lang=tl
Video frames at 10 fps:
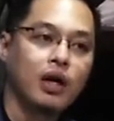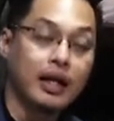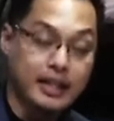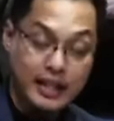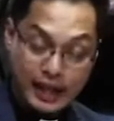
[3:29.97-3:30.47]

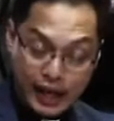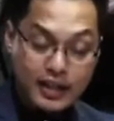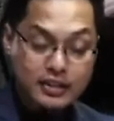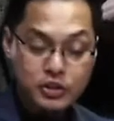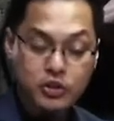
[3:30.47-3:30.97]
uh, hininga
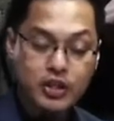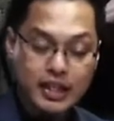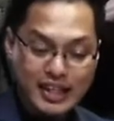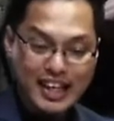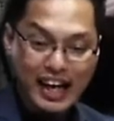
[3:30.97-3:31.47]
ng Diyos,
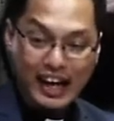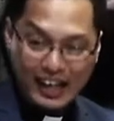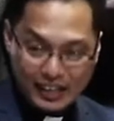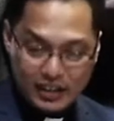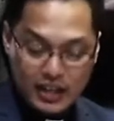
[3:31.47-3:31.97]

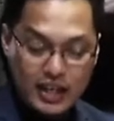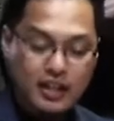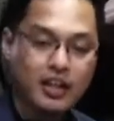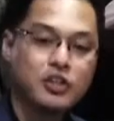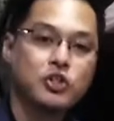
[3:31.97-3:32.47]
hiningahan
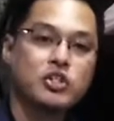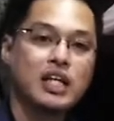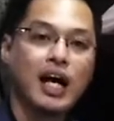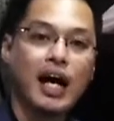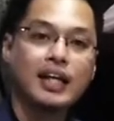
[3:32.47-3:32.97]
ng Diyos
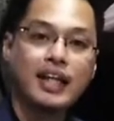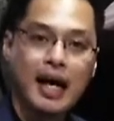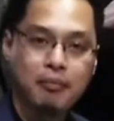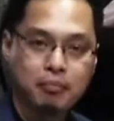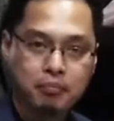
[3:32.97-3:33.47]
ang
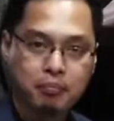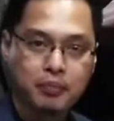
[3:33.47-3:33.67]
Adam,